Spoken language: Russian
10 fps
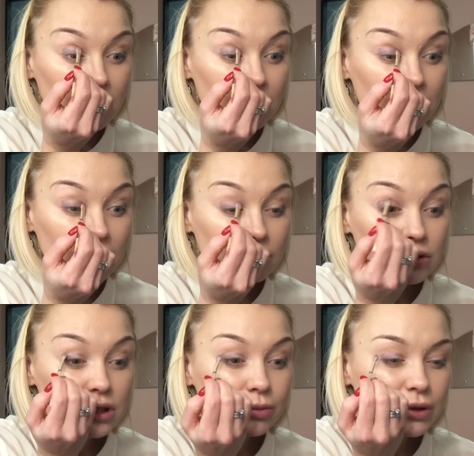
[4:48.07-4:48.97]
э,
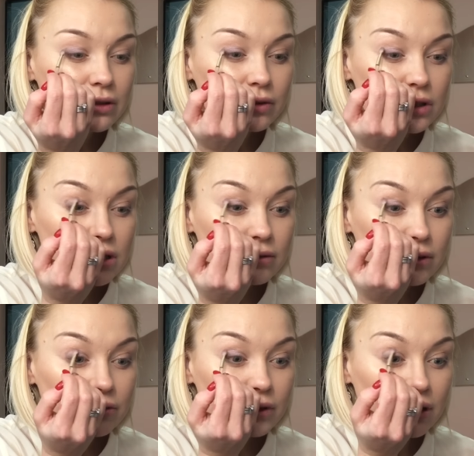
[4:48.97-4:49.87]
уже
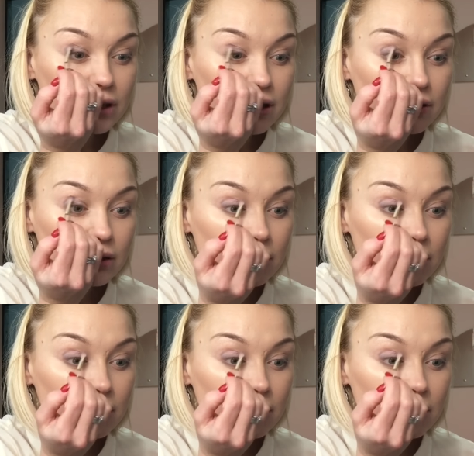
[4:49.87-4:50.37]
подвижного века.